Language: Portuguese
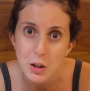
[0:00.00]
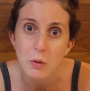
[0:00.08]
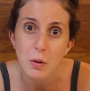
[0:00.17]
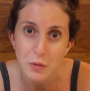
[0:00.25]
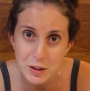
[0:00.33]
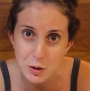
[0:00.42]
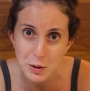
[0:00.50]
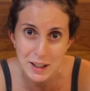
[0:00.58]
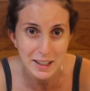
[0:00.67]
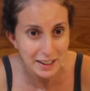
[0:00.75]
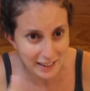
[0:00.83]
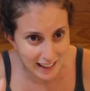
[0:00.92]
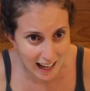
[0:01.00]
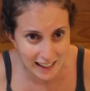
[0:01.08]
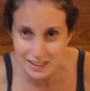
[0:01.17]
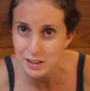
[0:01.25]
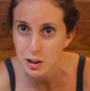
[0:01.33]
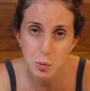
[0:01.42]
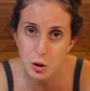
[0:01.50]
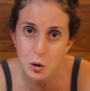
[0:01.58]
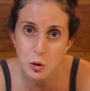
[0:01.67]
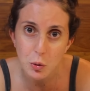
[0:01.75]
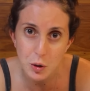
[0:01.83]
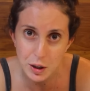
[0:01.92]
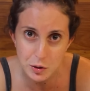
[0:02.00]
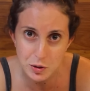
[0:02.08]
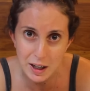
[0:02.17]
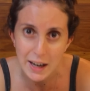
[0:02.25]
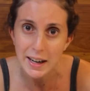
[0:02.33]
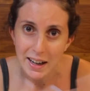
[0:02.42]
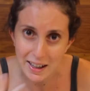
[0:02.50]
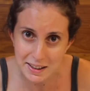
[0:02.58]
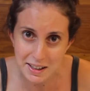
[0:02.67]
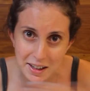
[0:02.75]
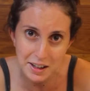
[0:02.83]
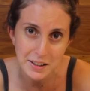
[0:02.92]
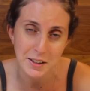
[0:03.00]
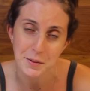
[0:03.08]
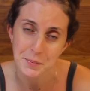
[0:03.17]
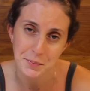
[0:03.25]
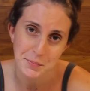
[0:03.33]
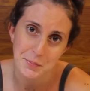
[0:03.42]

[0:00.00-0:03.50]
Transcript: E eu vou fazer o quê? Nada, porque eu não conheço quem? A Adriana.